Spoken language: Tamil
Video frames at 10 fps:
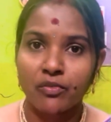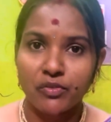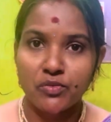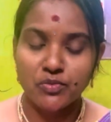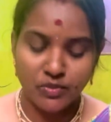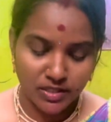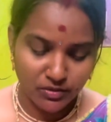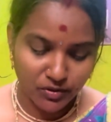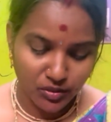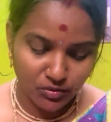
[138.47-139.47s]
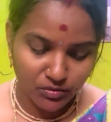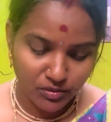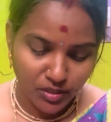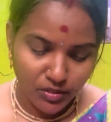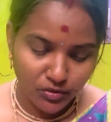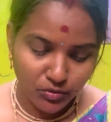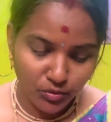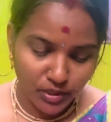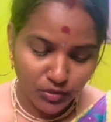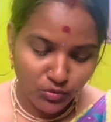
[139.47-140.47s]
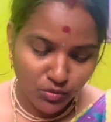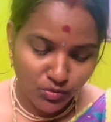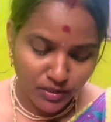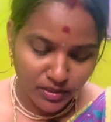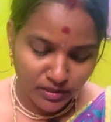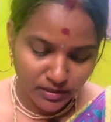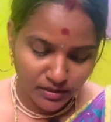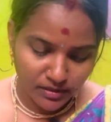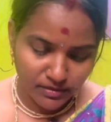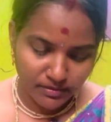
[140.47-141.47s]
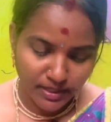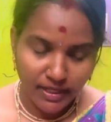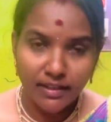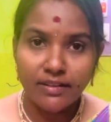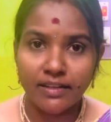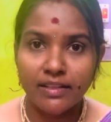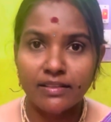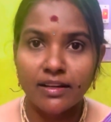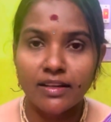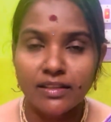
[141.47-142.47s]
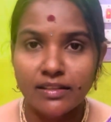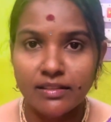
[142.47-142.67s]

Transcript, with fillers: வியூஸ் வந்து வரும் ஸோ இதுவும் வந்து நல்ல ட்ரிக் தான்